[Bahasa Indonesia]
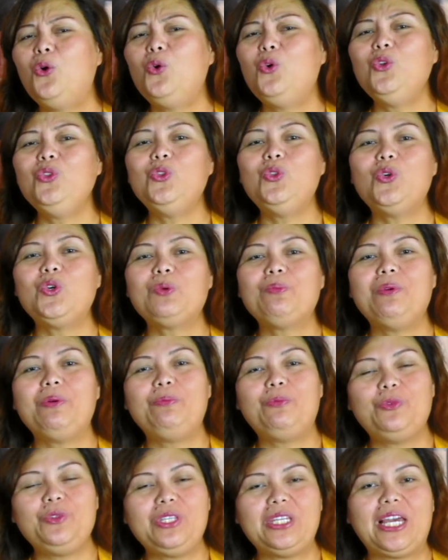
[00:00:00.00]
untuk
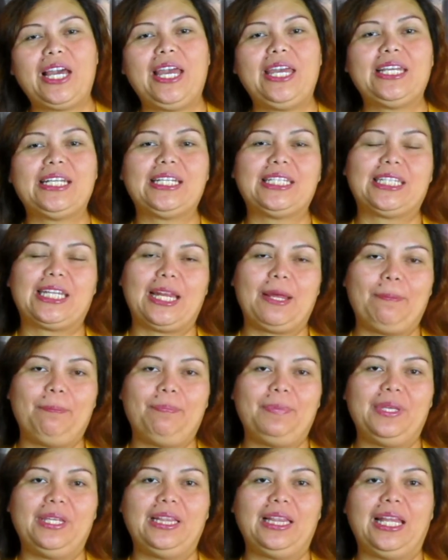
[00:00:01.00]
mempunyai
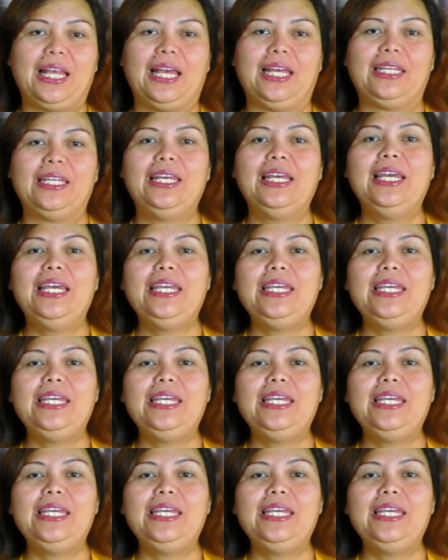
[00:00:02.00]
keterampilan